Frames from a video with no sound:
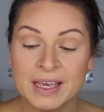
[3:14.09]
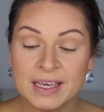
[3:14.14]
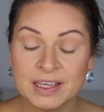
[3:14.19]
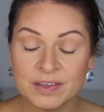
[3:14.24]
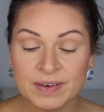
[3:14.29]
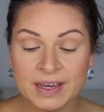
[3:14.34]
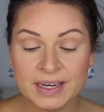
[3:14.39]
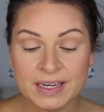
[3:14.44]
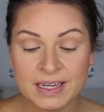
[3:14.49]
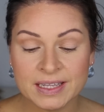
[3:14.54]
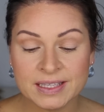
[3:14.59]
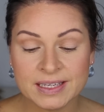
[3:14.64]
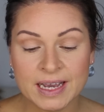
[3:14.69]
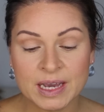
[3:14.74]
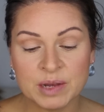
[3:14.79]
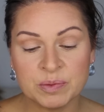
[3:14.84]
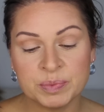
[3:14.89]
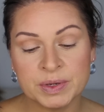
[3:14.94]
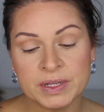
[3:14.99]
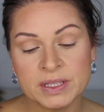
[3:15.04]
Ich werde jetzt
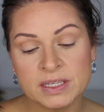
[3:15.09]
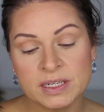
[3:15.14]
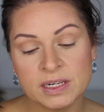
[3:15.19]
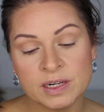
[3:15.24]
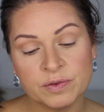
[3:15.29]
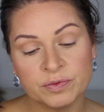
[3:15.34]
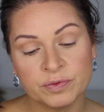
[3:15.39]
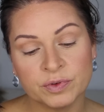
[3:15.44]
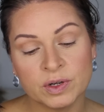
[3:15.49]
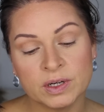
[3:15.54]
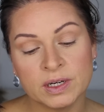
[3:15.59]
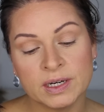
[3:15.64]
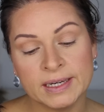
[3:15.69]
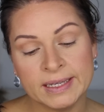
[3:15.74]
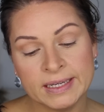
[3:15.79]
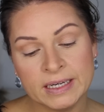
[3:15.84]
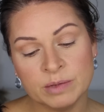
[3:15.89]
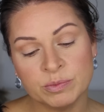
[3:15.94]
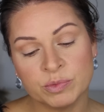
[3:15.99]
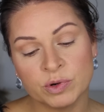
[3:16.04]
einen Pinsel von
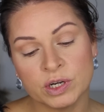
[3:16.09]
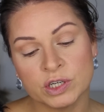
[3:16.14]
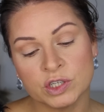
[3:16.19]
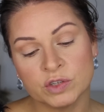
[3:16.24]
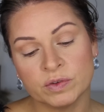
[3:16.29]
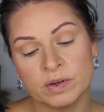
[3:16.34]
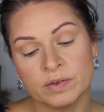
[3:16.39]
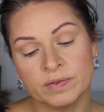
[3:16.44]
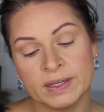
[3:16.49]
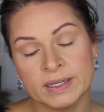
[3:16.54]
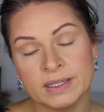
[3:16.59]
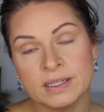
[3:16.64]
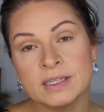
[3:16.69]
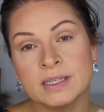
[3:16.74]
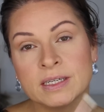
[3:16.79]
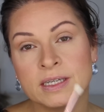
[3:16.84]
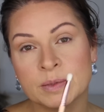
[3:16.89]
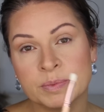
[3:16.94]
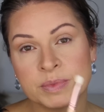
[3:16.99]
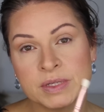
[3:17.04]
Leni Brush verwenden.
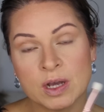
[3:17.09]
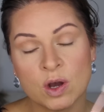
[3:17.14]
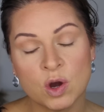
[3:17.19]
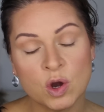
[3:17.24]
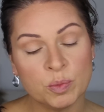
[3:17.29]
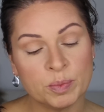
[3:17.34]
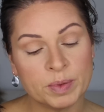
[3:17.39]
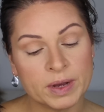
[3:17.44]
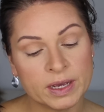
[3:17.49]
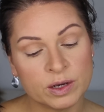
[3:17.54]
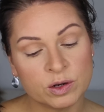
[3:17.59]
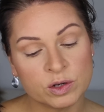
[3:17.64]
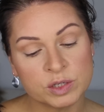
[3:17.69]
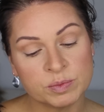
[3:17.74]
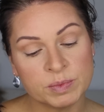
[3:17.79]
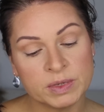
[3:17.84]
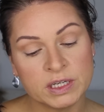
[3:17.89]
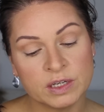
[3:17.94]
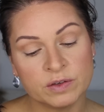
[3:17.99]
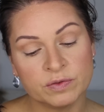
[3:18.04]
Den gibt es auch bei
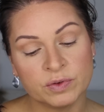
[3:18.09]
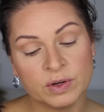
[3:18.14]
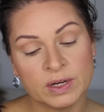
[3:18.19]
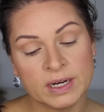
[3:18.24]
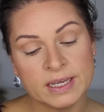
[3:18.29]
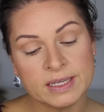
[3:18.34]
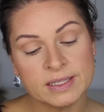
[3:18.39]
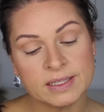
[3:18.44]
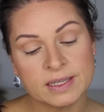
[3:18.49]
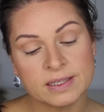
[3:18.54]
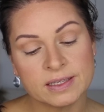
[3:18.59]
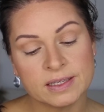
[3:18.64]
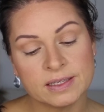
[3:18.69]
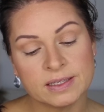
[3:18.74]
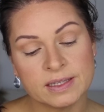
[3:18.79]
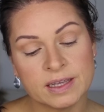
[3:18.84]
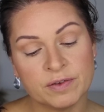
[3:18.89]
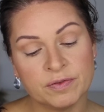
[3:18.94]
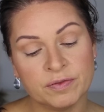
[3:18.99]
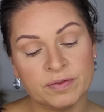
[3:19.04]
Cosmetic for Less. Das
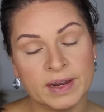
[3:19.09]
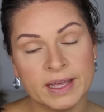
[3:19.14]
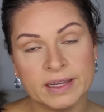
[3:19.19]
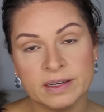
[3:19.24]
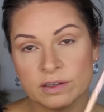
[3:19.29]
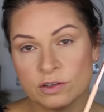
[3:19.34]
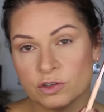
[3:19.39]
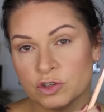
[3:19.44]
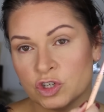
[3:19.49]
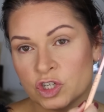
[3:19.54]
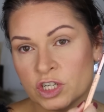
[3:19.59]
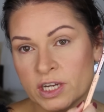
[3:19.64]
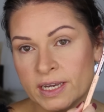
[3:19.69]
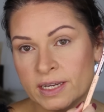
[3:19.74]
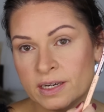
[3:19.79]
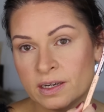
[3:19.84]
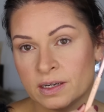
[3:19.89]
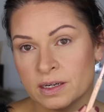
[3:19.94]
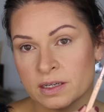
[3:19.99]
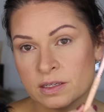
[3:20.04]
ist der Flat
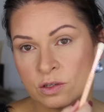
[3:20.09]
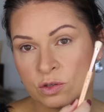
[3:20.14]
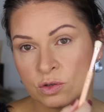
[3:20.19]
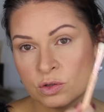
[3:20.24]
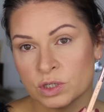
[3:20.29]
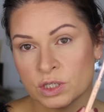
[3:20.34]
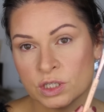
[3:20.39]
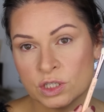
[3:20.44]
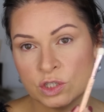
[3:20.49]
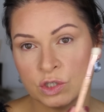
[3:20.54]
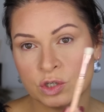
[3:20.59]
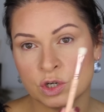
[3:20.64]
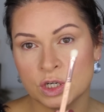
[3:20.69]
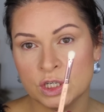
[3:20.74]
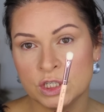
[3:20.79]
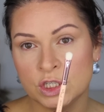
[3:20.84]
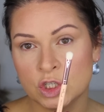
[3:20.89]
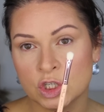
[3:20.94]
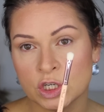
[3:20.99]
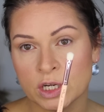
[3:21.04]
Shader. Das ist so ein richtiger
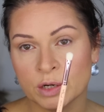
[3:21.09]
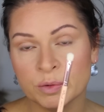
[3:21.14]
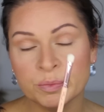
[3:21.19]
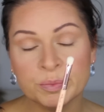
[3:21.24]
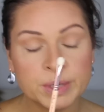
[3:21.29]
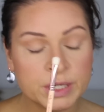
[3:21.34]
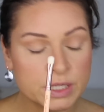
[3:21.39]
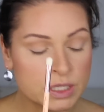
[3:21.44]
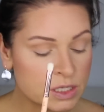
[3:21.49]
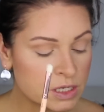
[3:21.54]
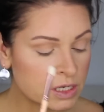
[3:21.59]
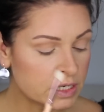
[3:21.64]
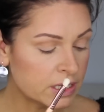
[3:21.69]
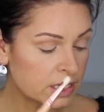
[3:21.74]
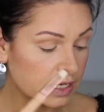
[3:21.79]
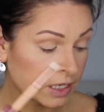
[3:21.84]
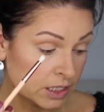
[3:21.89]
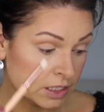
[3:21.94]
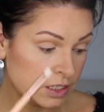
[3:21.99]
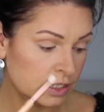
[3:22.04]
Lidschattenpinsel in
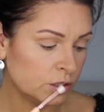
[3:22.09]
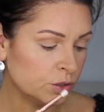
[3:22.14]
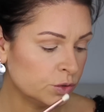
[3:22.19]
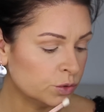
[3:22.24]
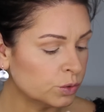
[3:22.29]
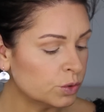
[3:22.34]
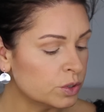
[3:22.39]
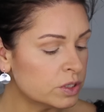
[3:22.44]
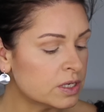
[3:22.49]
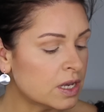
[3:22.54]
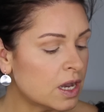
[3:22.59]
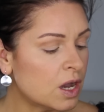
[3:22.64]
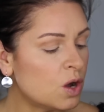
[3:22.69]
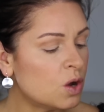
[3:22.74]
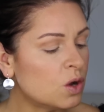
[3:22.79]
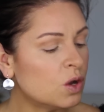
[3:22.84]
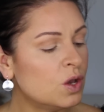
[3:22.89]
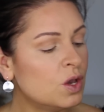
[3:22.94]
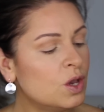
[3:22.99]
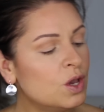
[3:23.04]
der richtigen Größe
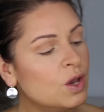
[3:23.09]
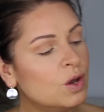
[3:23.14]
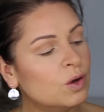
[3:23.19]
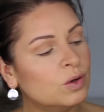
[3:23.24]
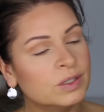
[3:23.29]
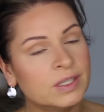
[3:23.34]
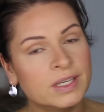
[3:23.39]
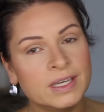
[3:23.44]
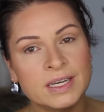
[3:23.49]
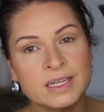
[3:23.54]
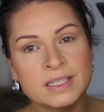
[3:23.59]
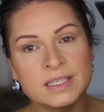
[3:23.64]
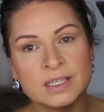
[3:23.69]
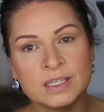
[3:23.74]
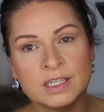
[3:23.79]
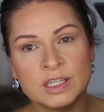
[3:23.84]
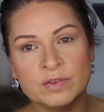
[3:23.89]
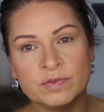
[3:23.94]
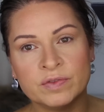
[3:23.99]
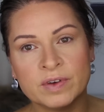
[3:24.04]
auch. Und gehe jetzt
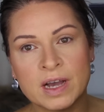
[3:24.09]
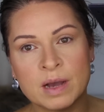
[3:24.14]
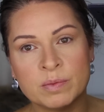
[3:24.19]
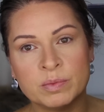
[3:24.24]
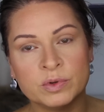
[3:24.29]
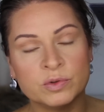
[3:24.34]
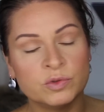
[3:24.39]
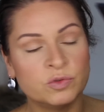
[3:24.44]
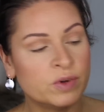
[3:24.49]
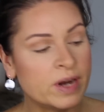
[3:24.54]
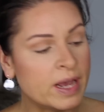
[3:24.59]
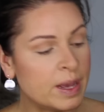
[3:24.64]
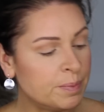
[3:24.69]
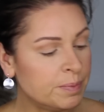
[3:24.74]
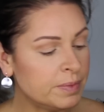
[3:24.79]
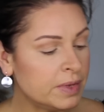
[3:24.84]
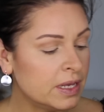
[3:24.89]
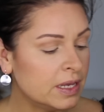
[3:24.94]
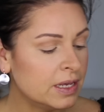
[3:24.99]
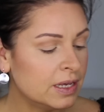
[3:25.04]
in die Farbe
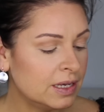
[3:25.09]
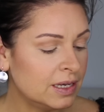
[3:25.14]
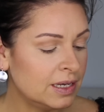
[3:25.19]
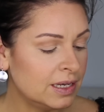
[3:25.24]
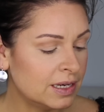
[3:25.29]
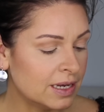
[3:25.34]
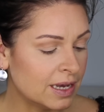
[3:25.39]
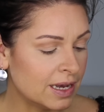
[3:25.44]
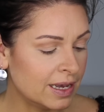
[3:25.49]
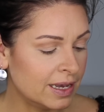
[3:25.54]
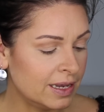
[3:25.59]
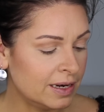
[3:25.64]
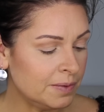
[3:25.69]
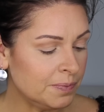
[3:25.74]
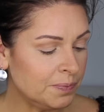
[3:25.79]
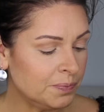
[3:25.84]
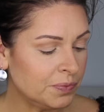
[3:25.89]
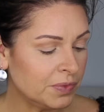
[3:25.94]
Ram hinein.